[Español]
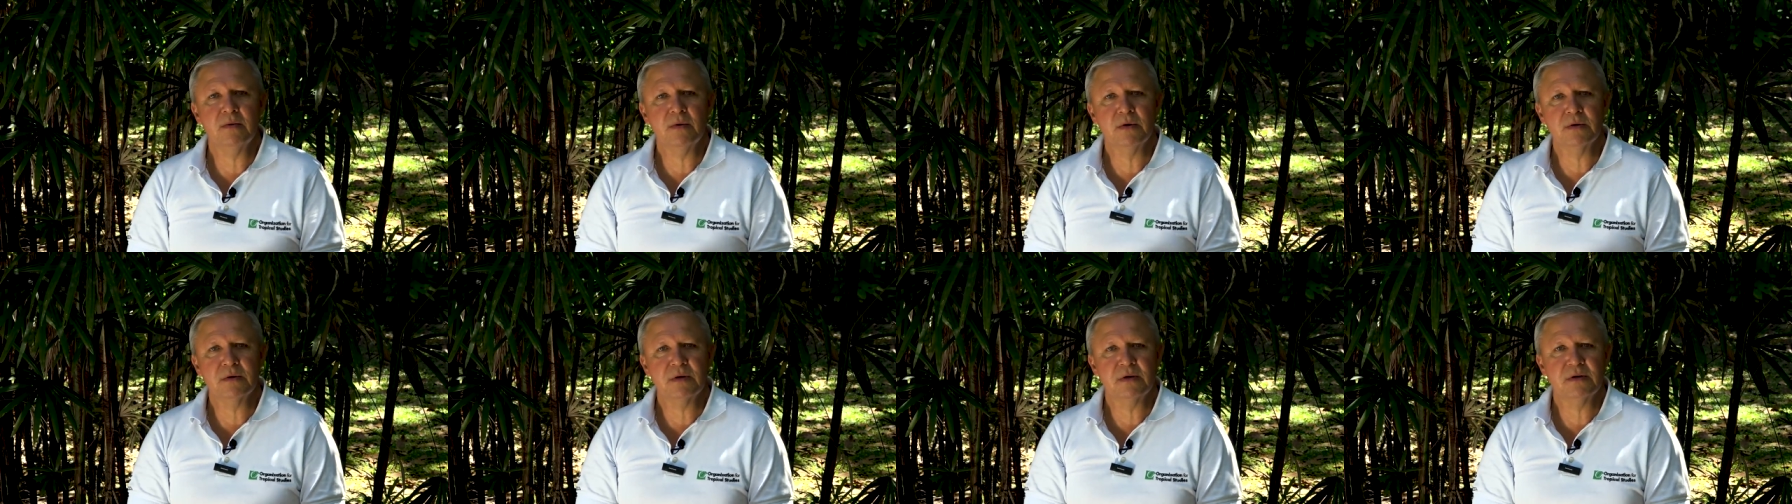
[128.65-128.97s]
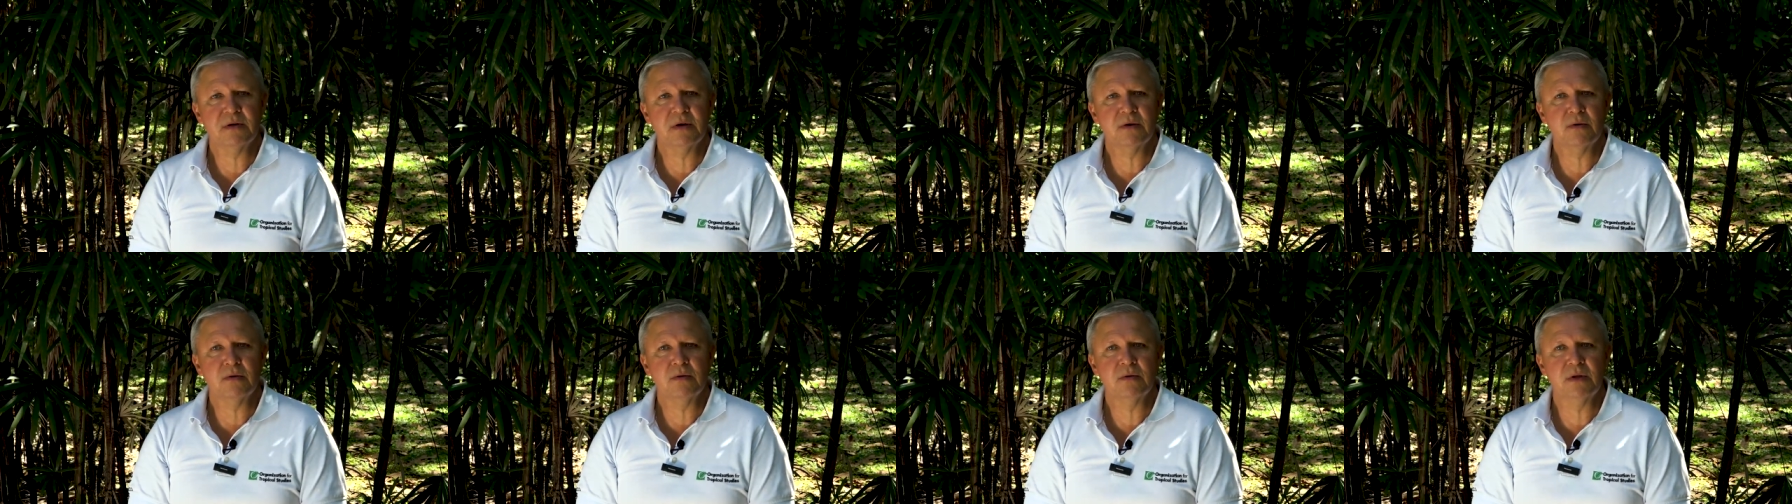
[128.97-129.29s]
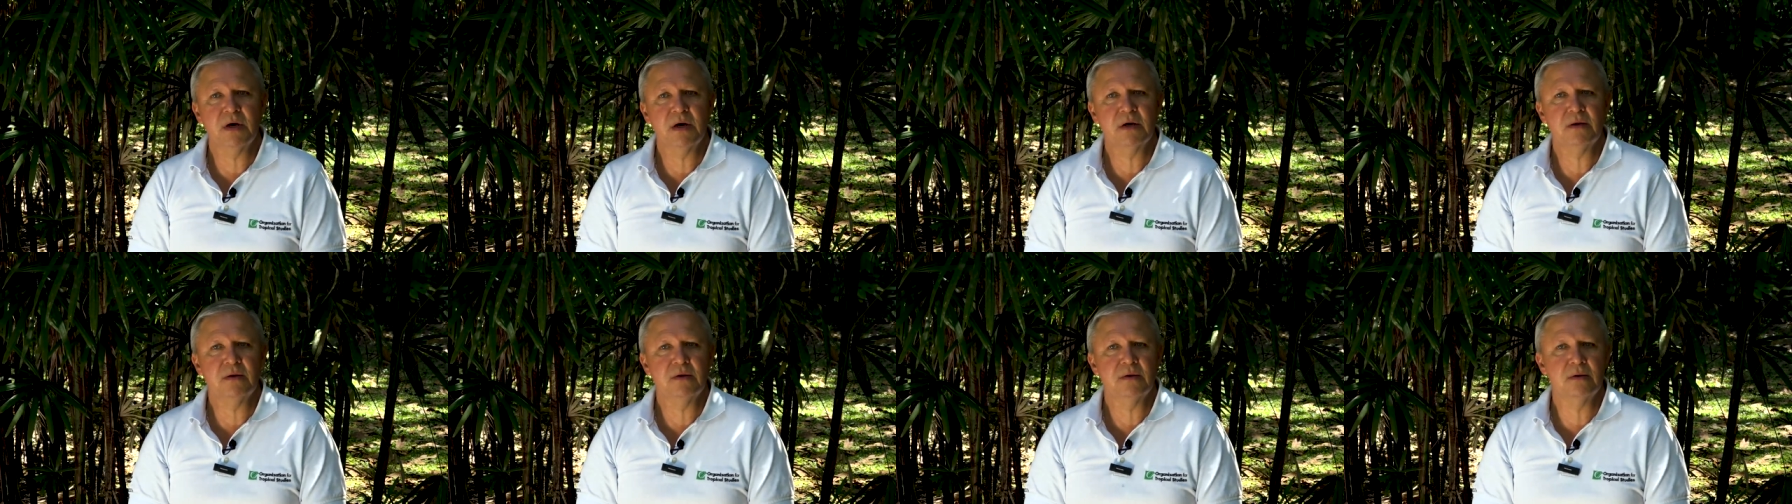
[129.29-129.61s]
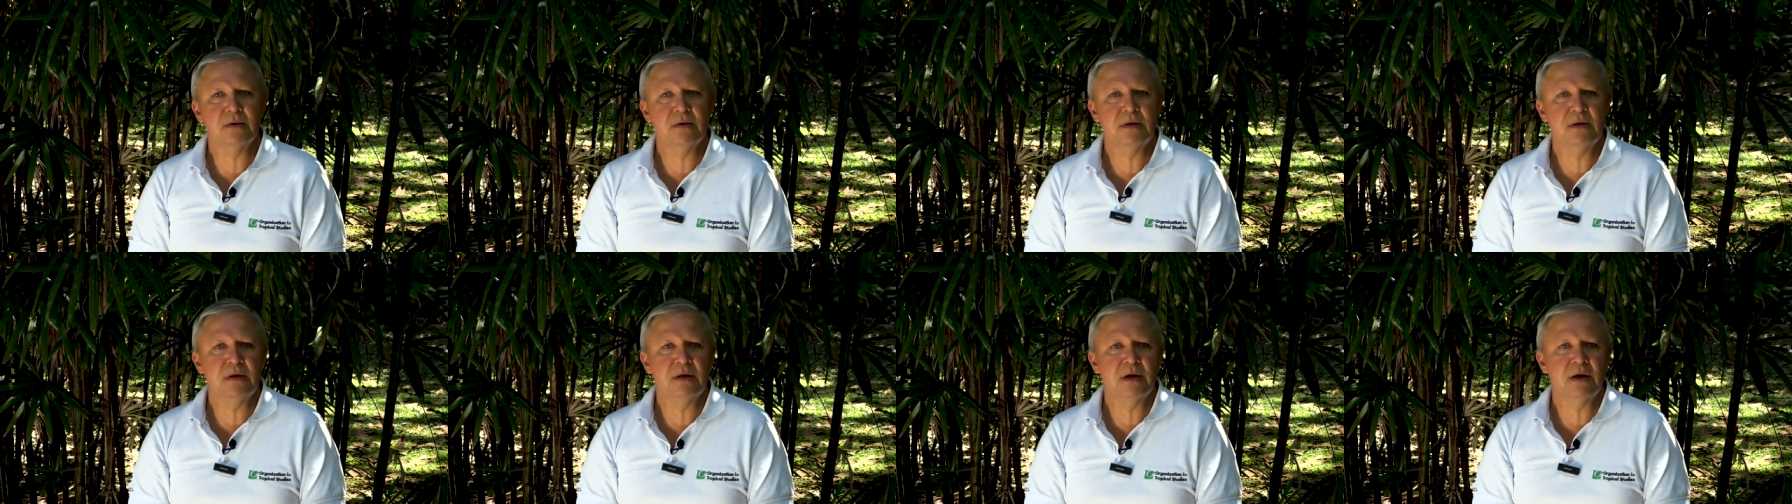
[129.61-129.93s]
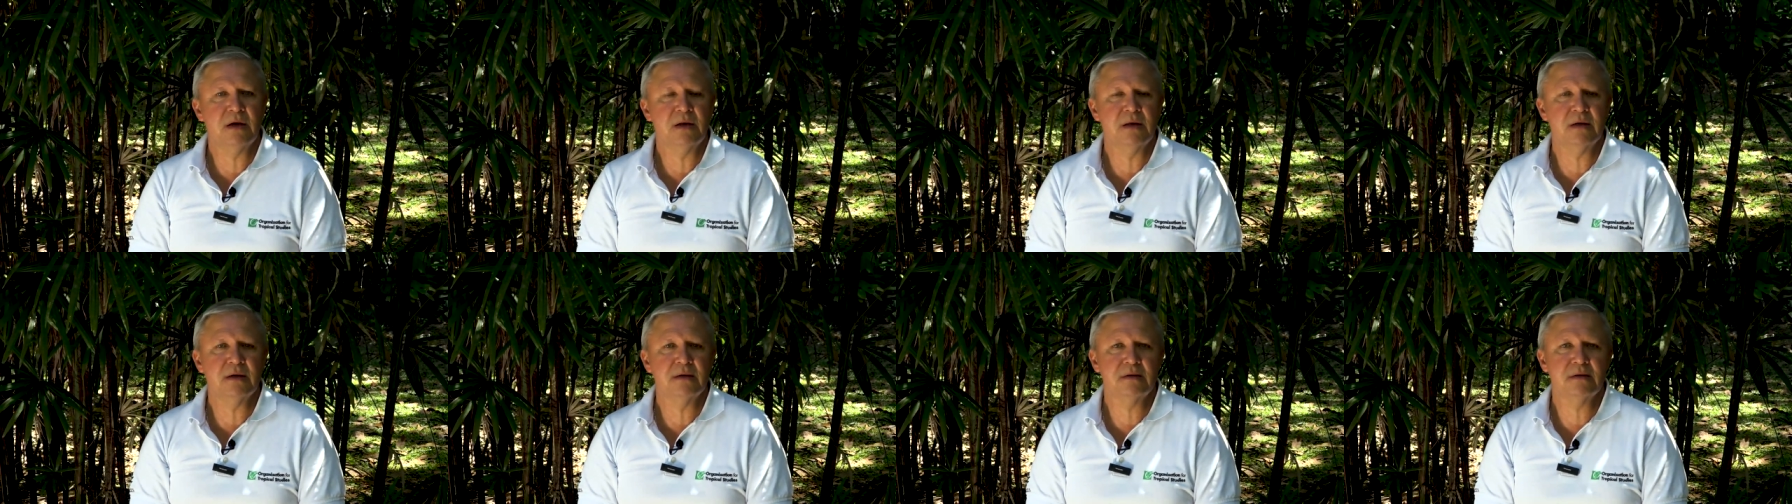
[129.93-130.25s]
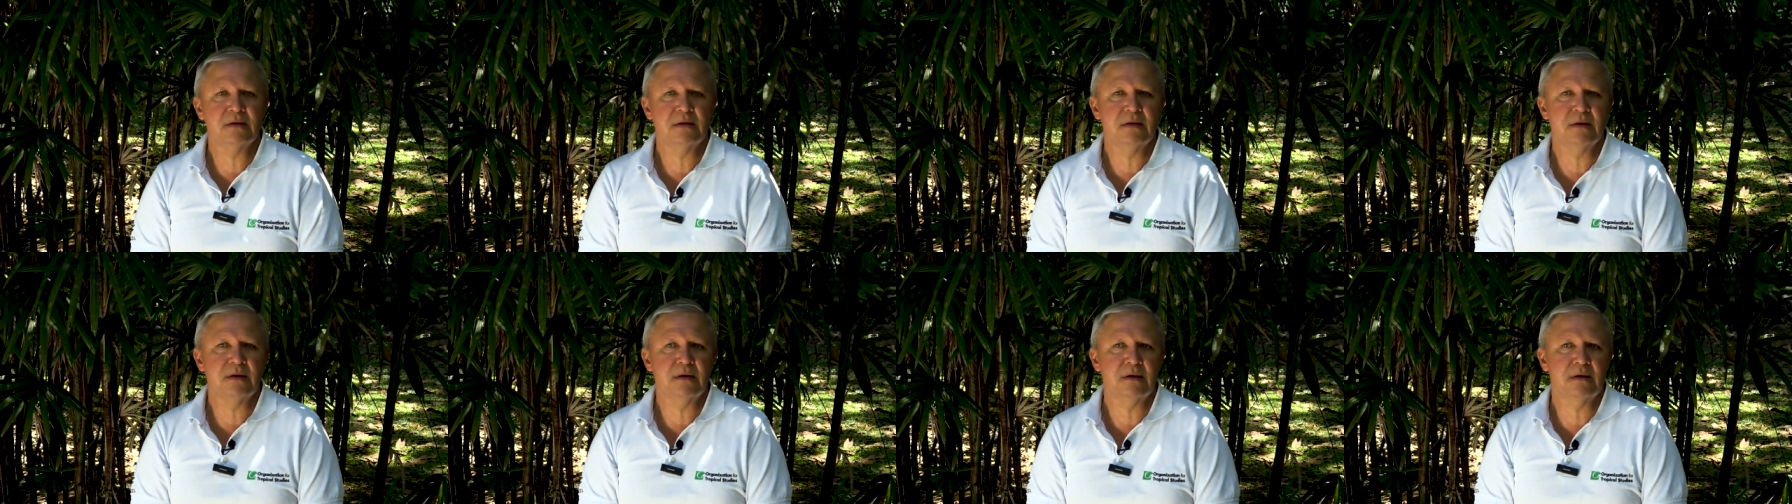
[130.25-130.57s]
bosque secundario y
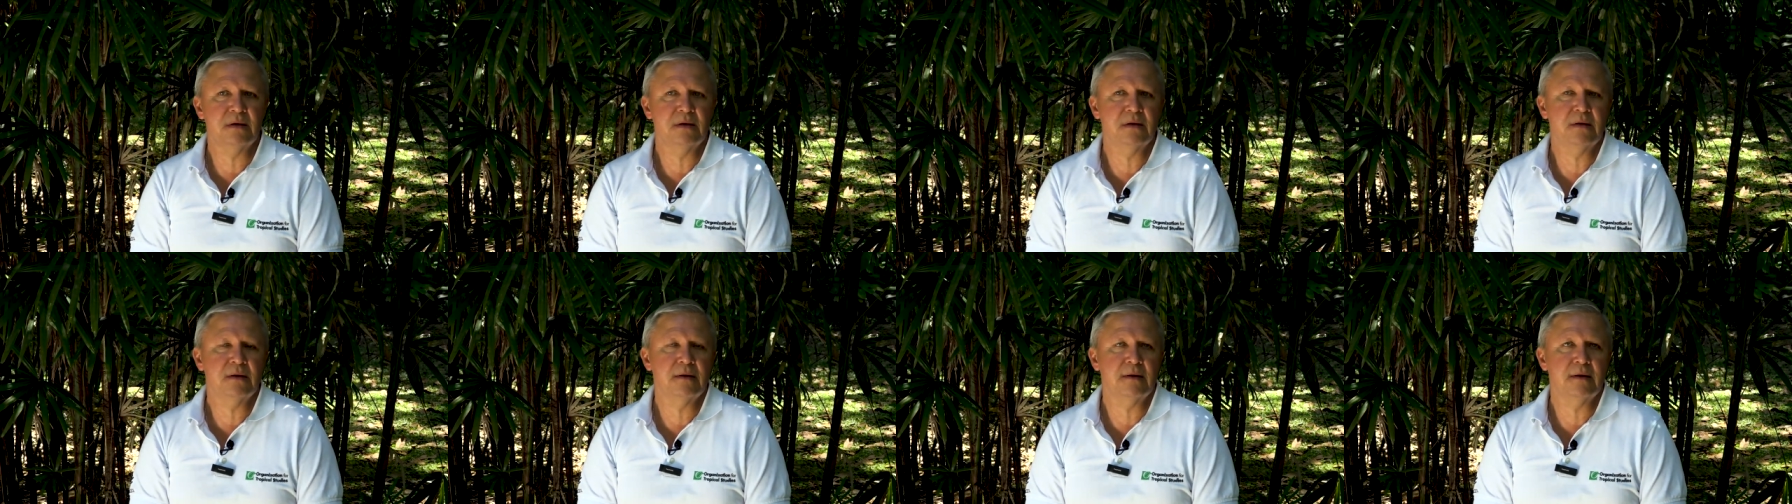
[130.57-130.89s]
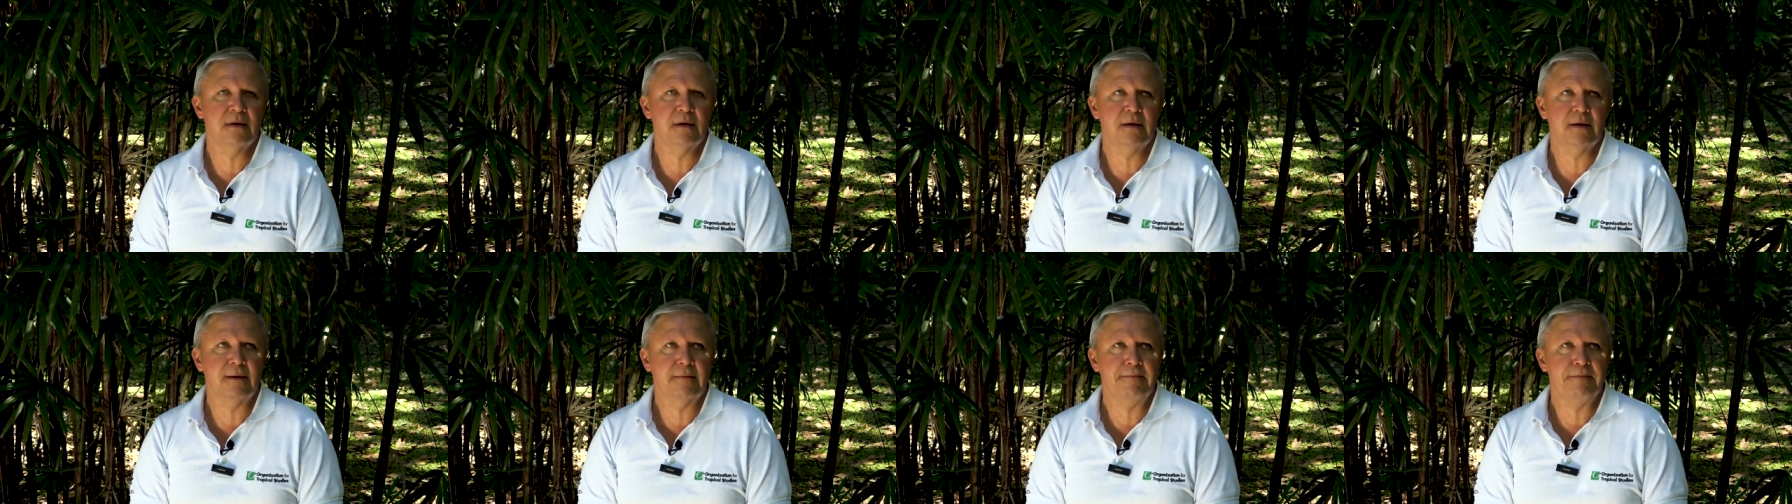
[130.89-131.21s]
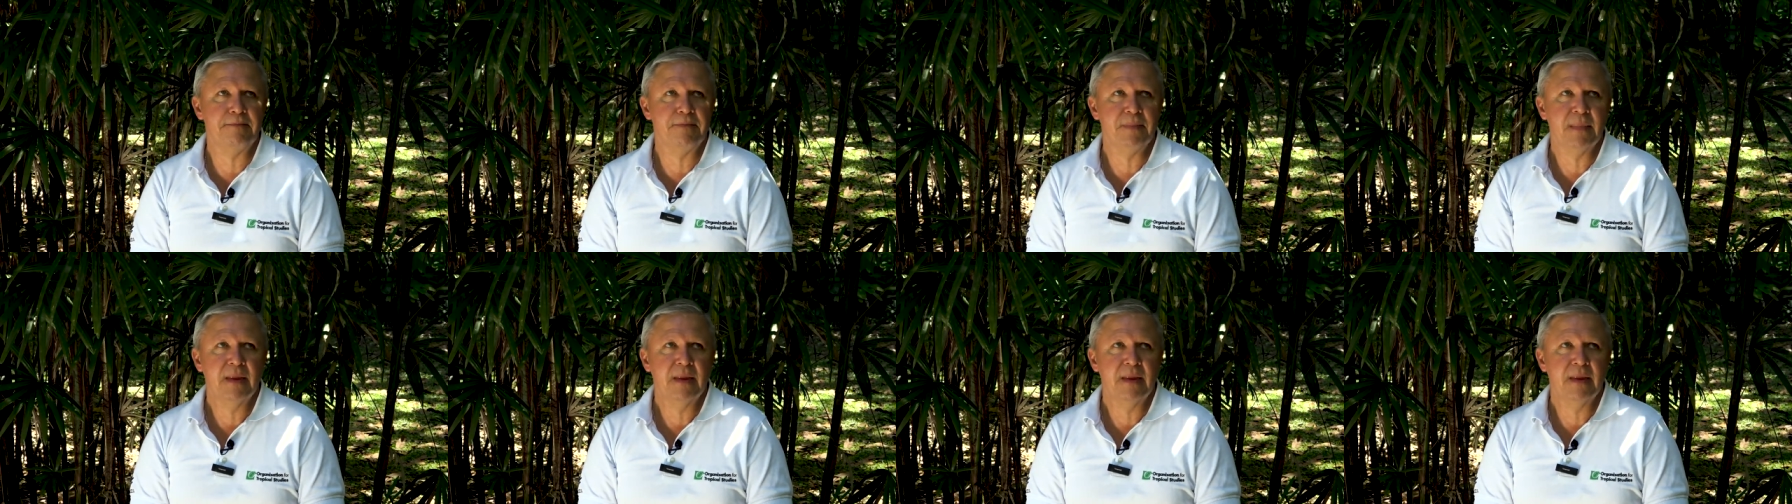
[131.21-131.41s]
áreas de eh,